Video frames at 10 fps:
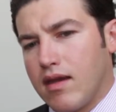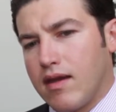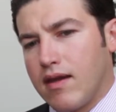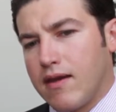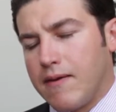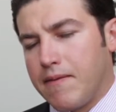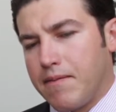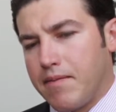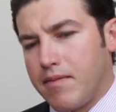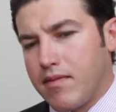eh,
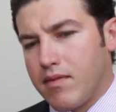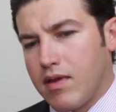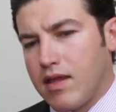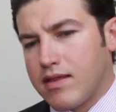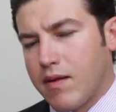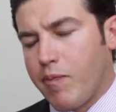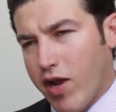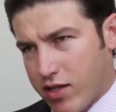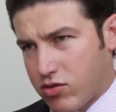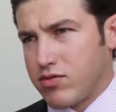
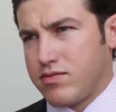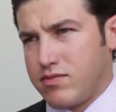Interpuerto,